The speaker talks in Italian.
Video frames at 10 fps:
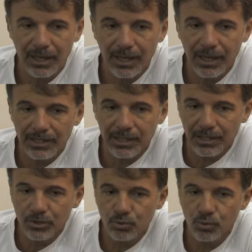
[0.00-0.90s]
ha
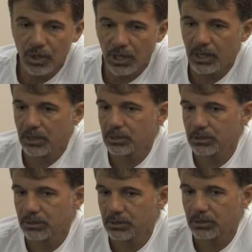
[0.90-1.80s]
dalla sua,
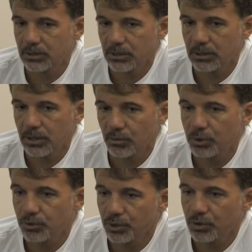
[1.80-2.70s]
e
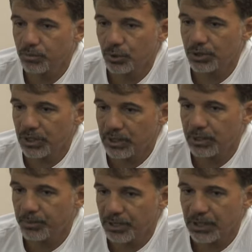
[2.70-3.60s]
quando dico
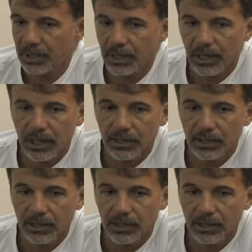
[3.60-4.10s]
importante è perché ha